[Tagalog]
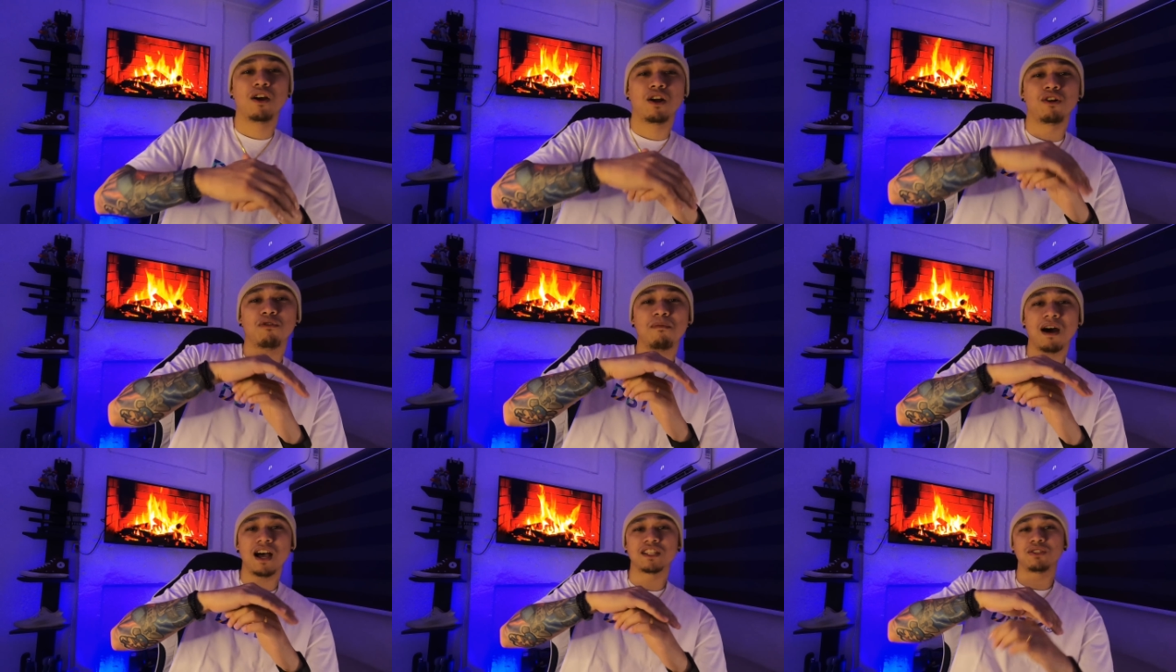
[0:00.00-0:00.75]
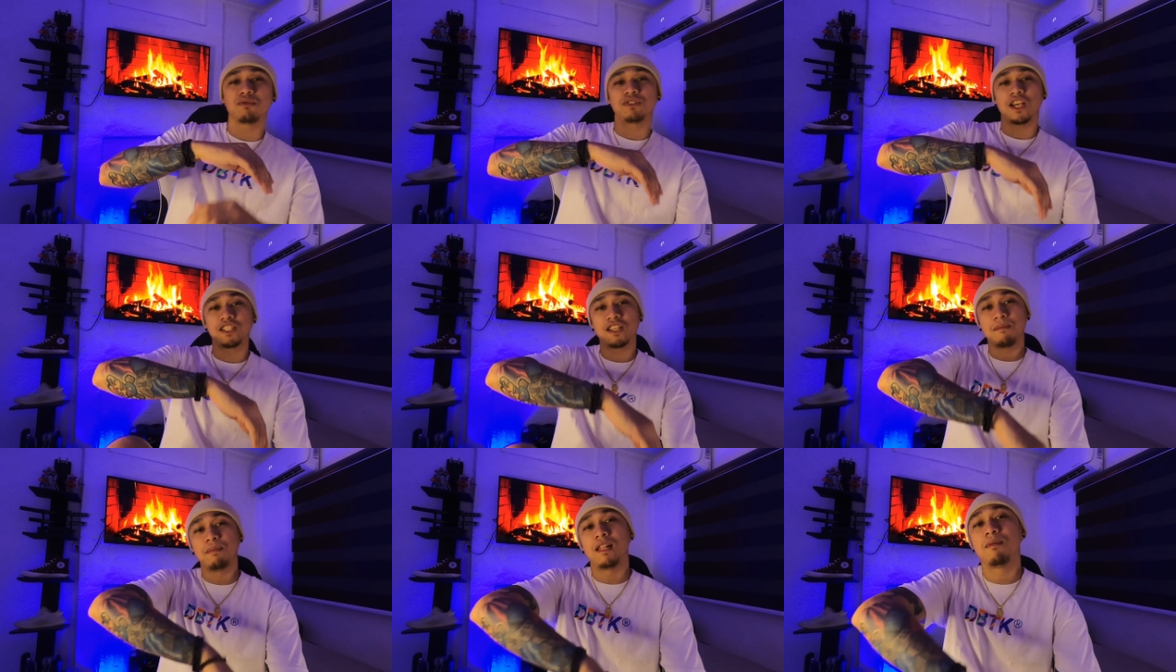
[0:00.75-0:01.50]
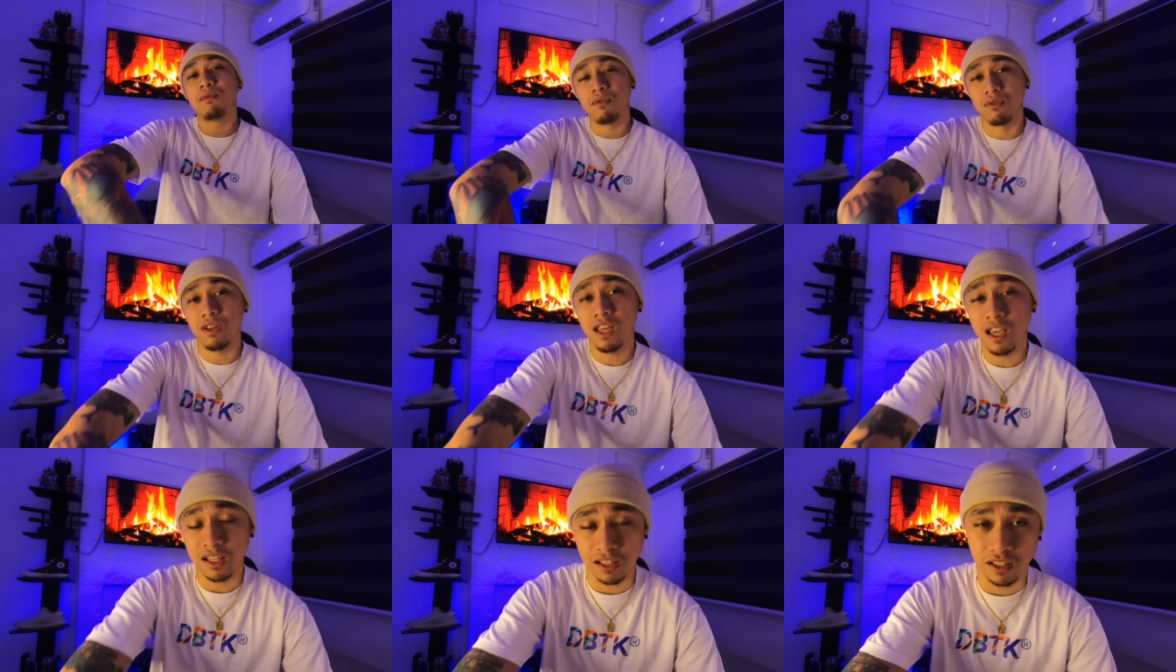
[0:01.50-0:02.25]
lumakas yung sex appeal mo
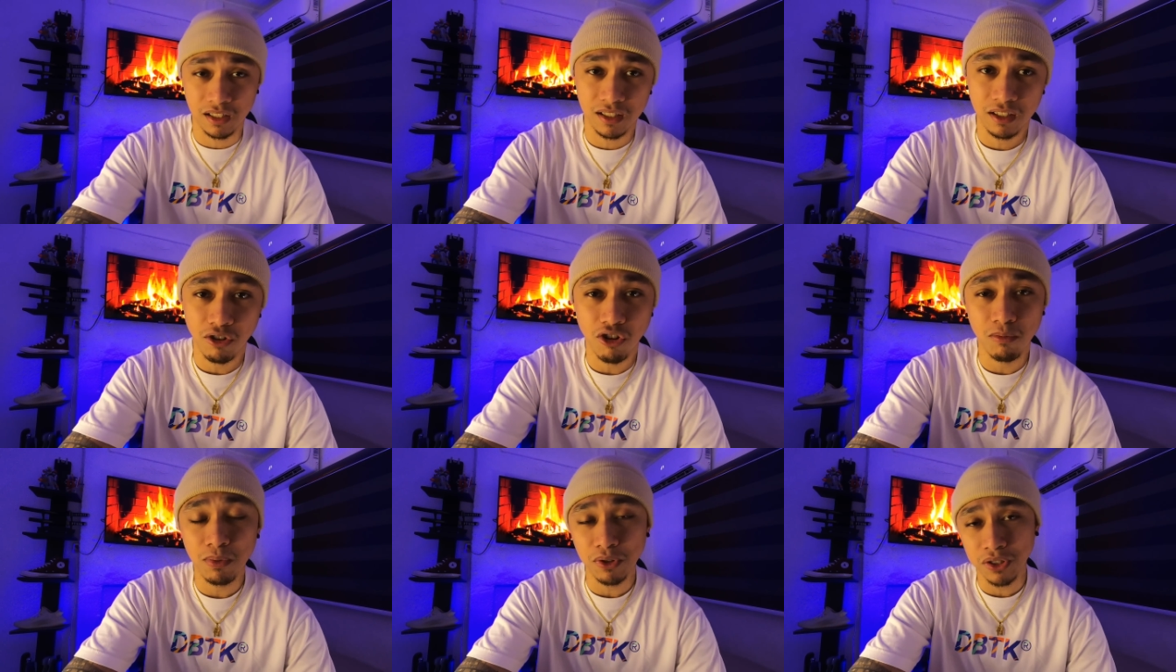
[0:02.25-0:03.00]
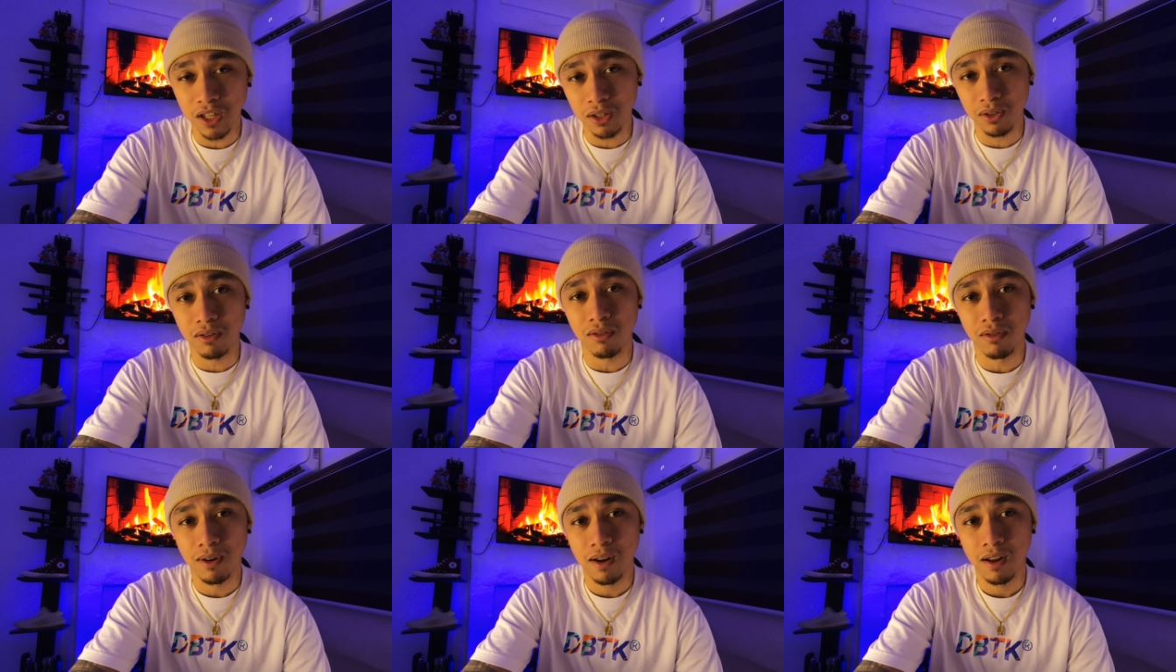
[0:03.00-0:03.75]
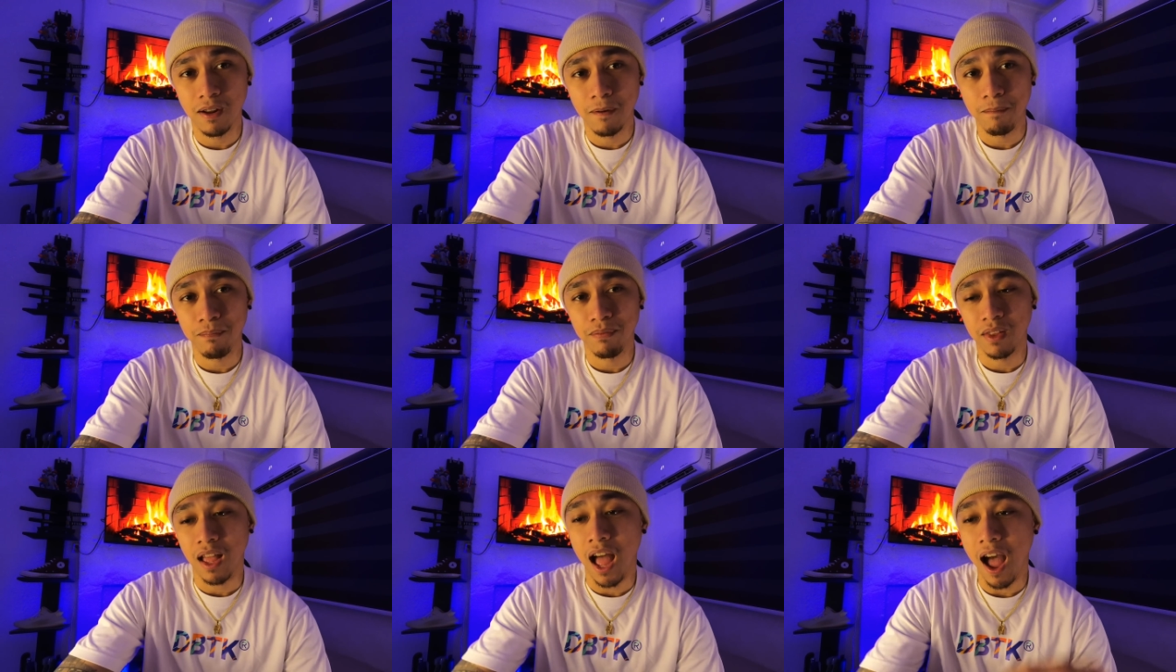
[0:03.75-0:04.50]
is, obvious na to,
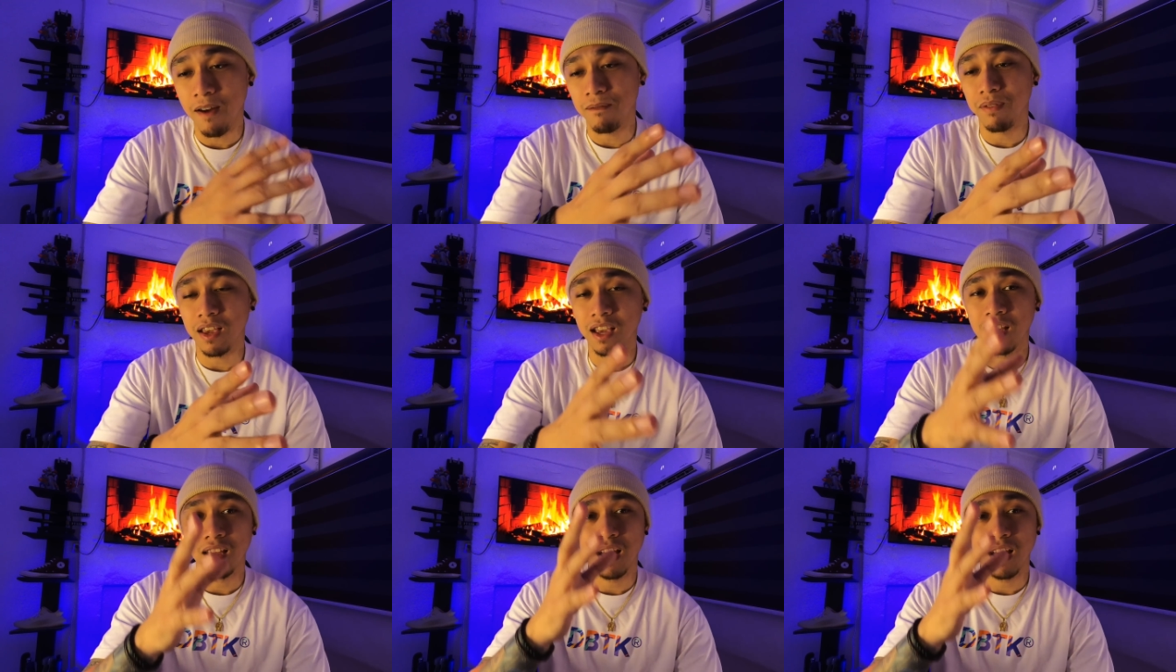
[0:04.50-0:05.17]
having